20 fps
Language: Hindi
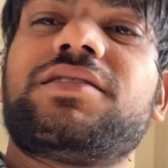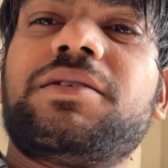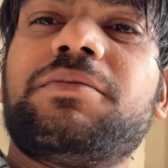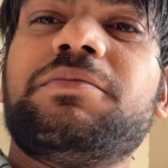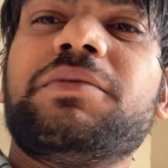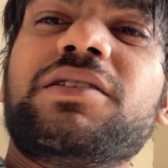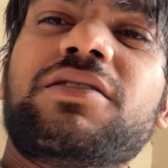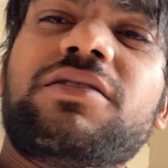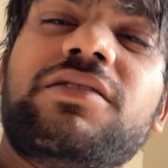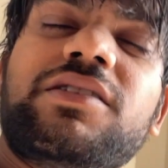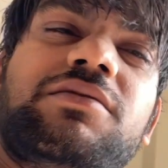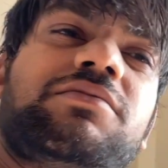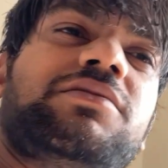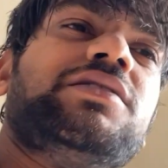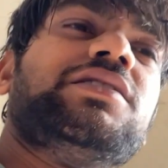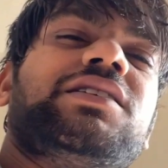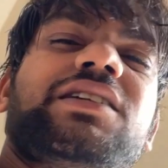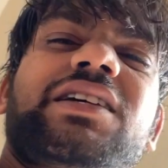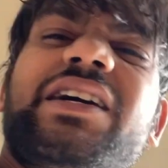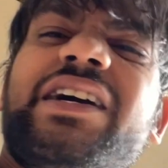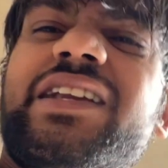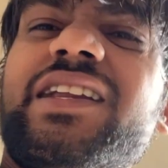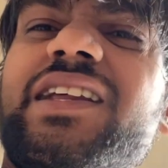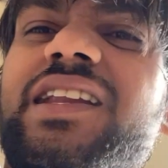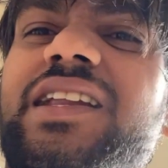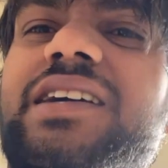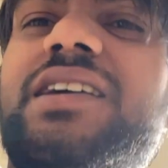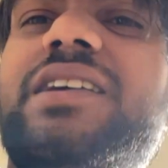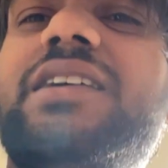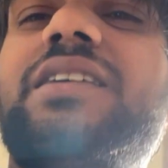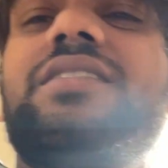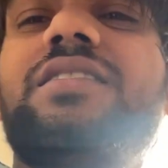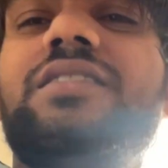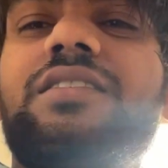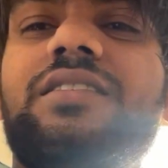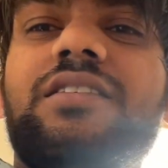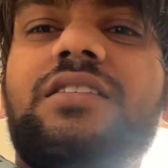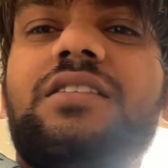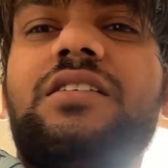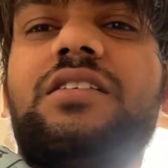सब्जी थोड़ी मुझे ठीक नहीं लगी
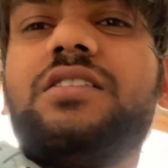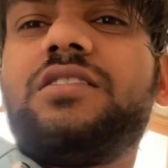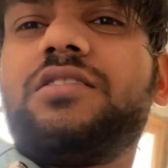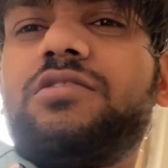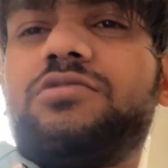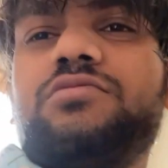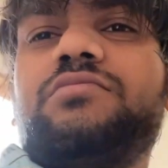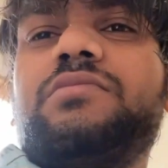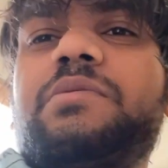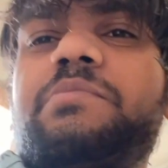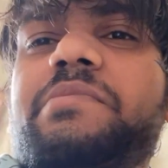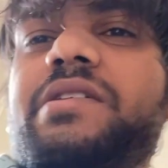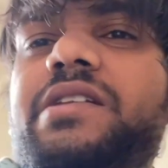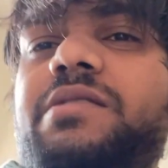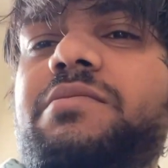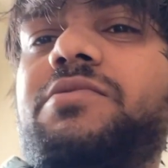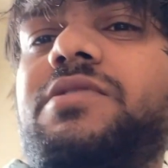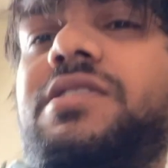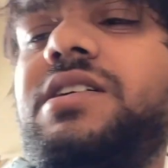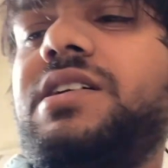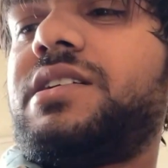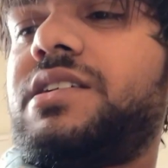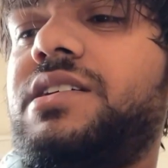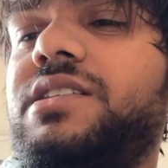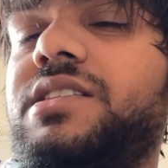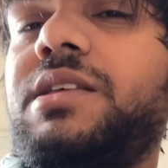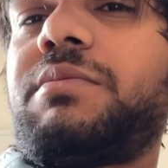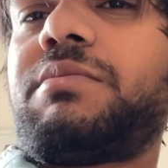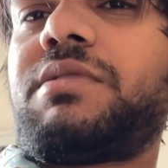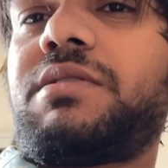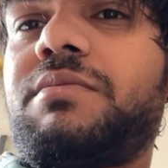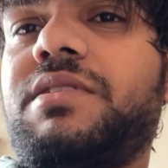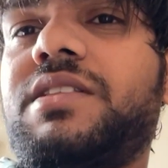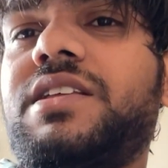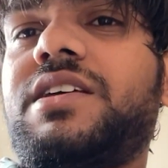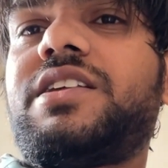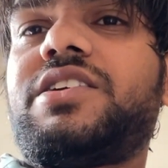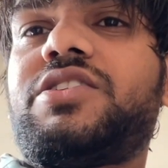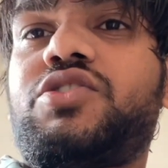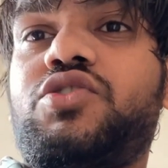तो मम्मी ने बोला कि तब तक मैं
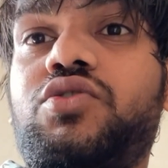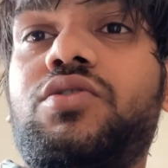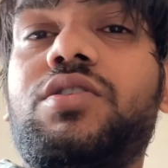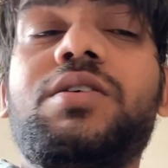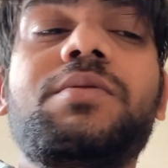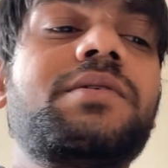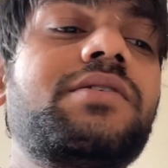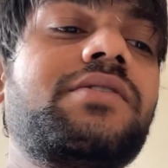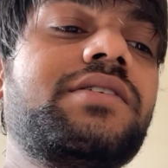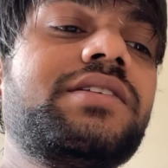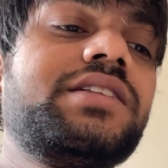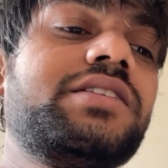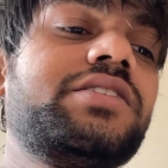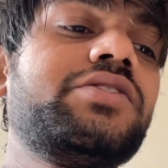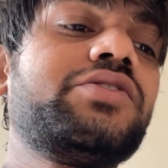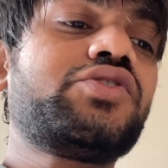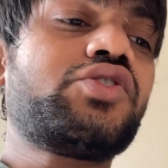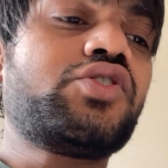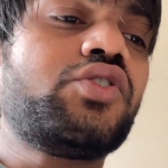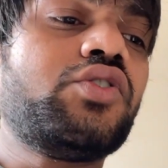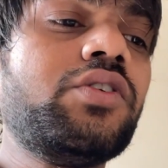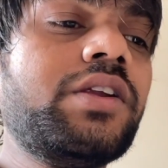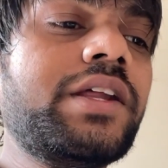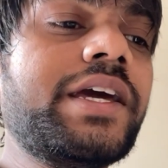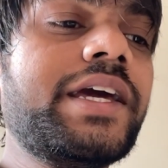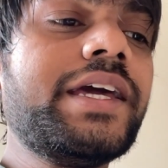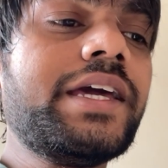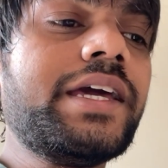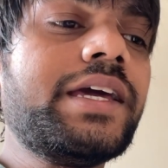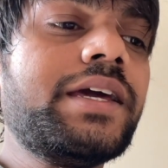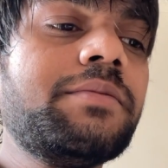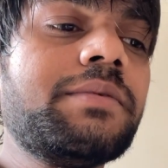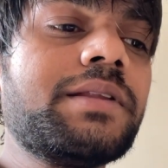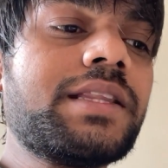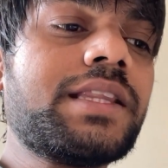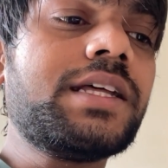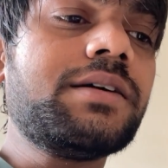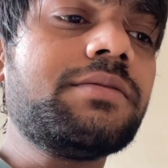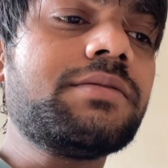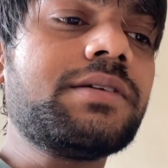पहले छोले मंगवा देती हूँ छोले
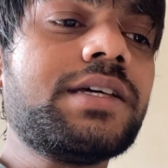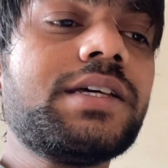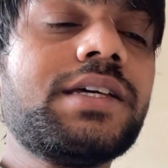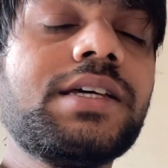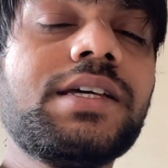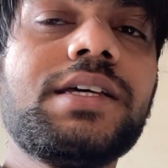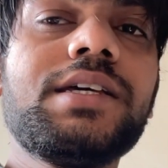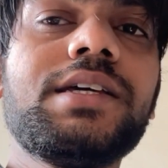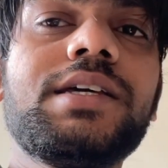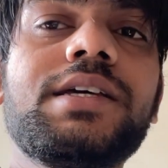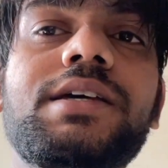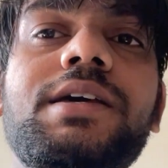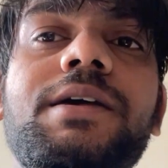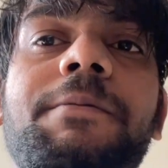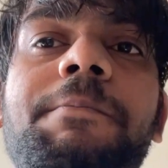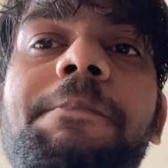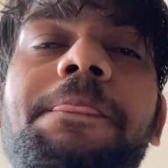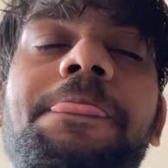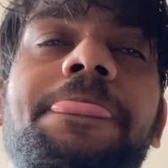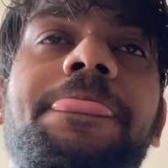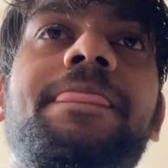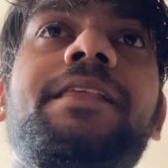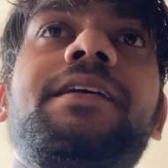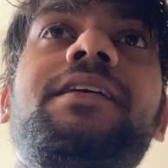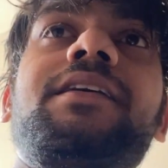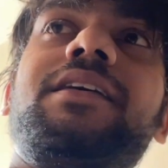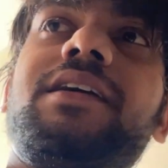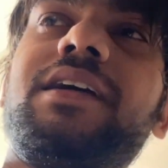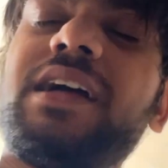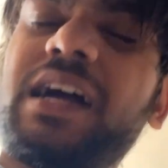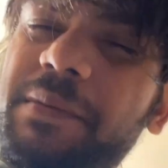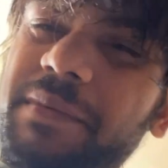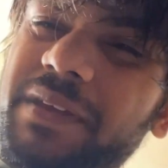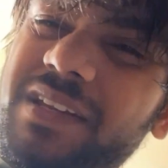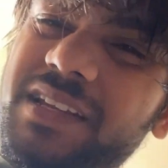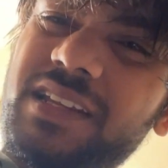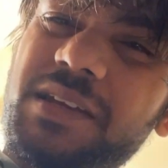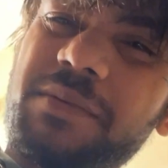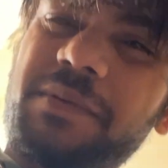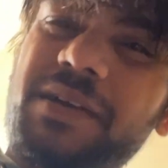मतलब कि हमारे
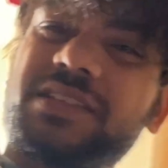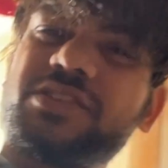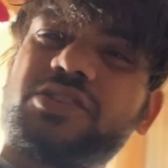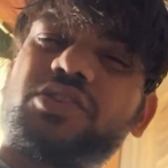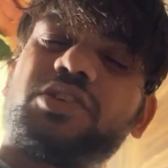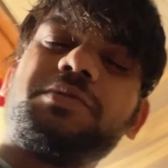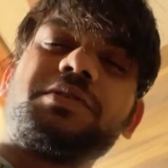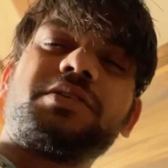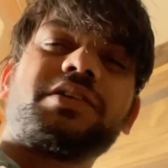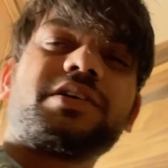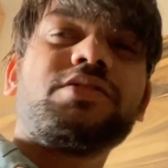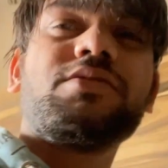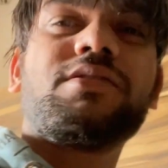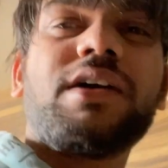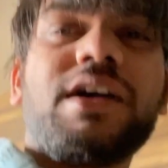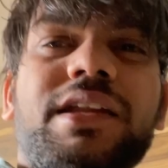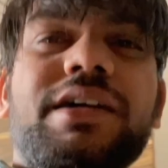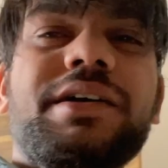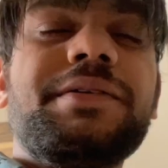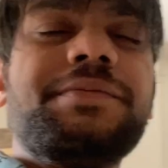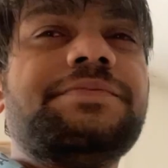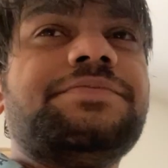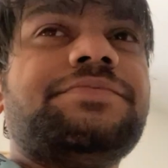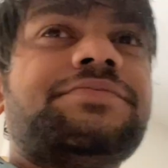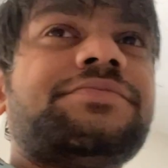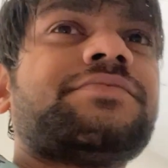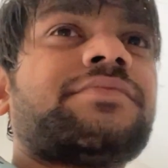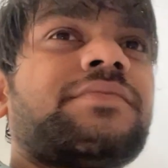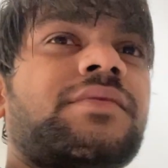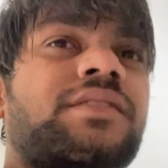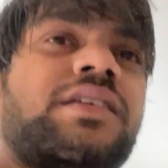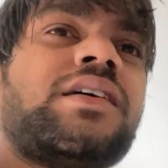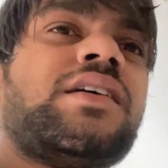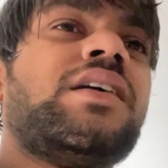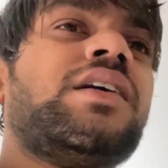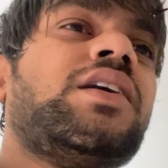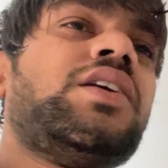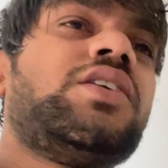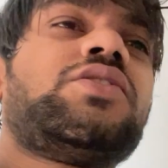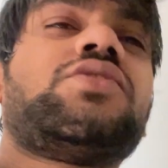घर के पास ही छोले वोटर की दुकान है
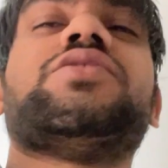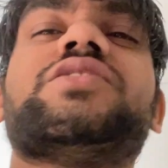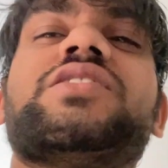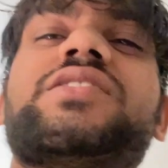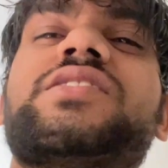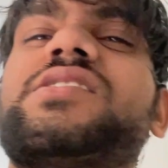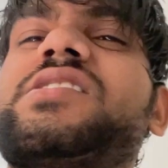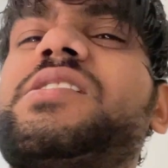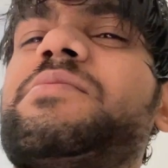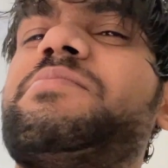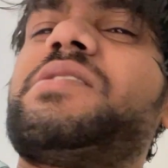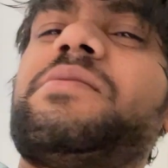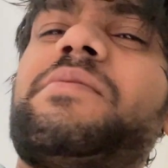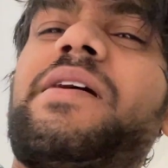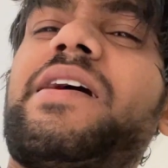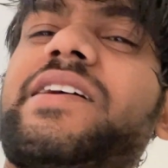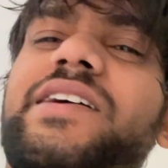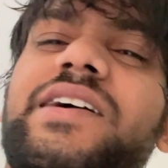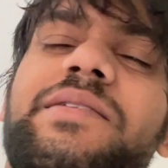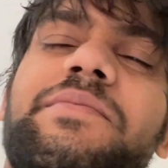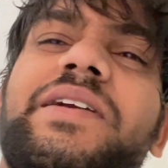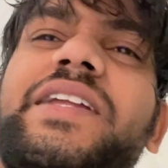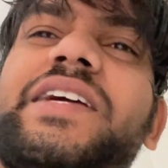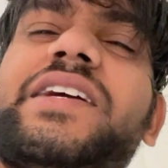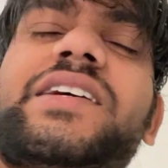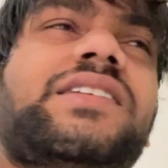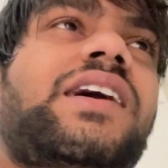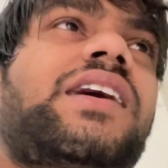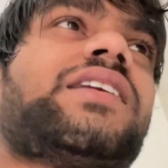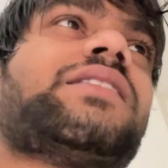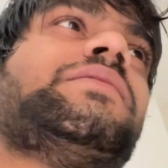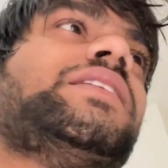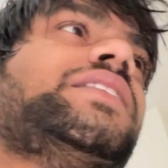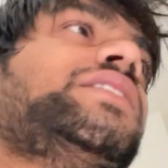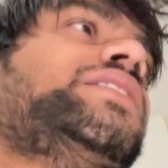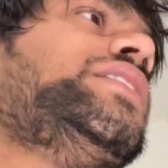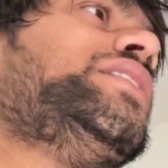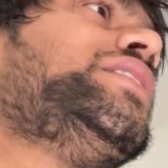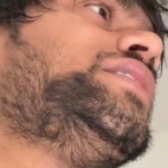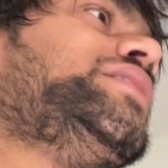तो जिस दिन सब्ज़ी हमारे घर में ठीक ठाक
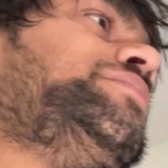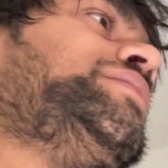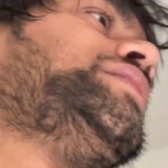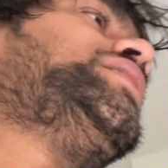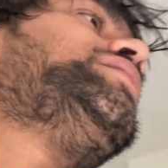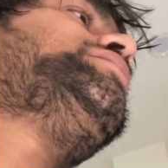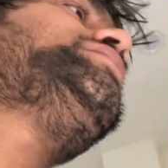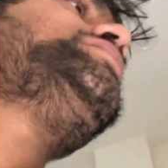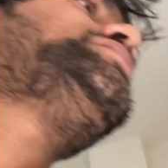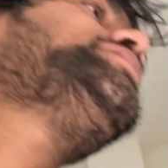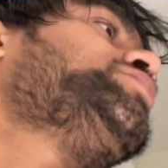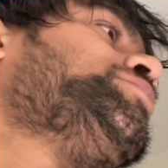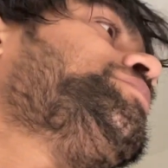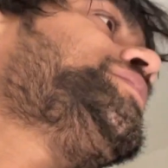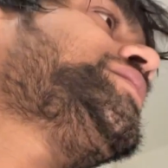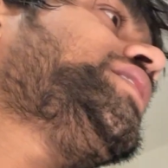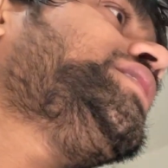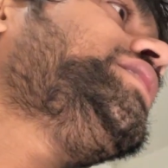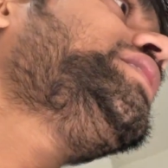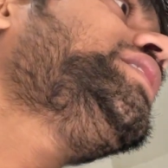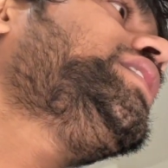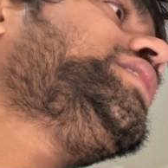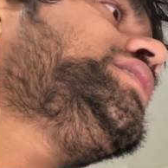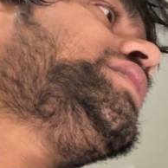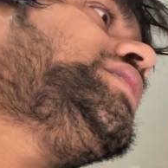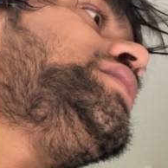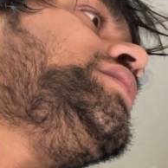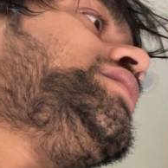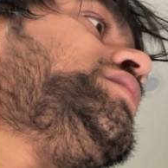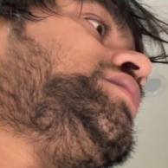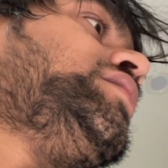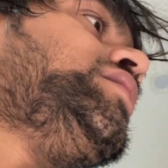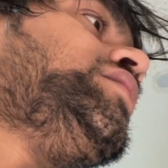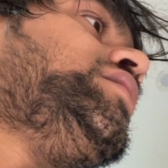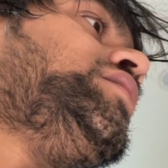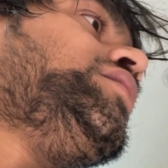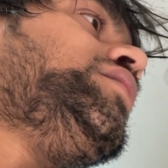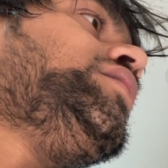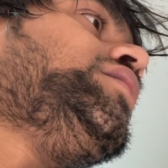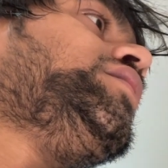बनती है मतलब किसी को पसंद नहीं आती
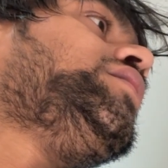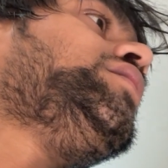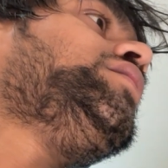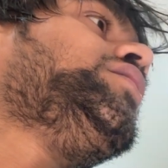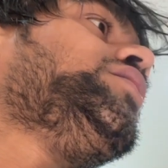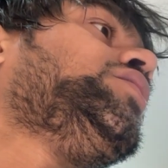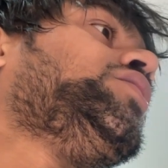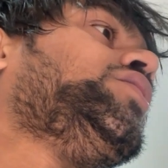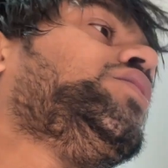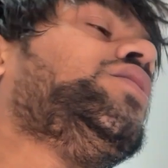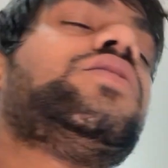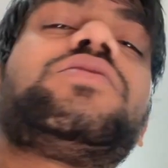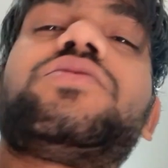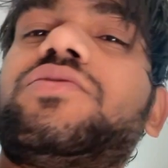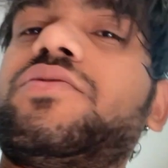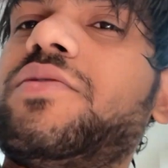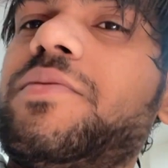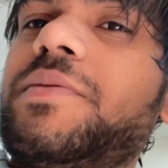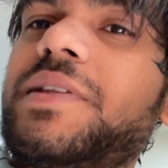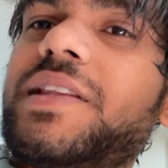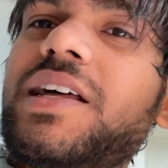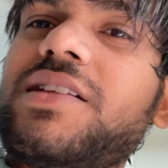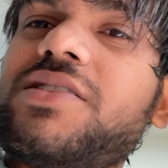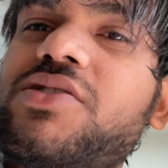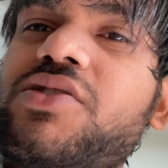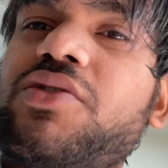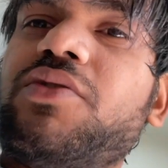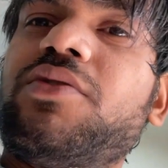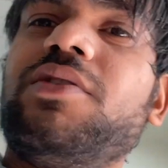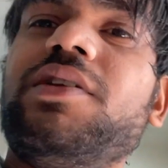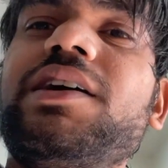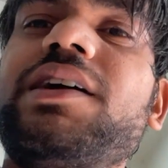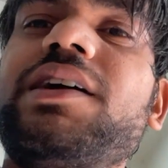तो बंदा छोले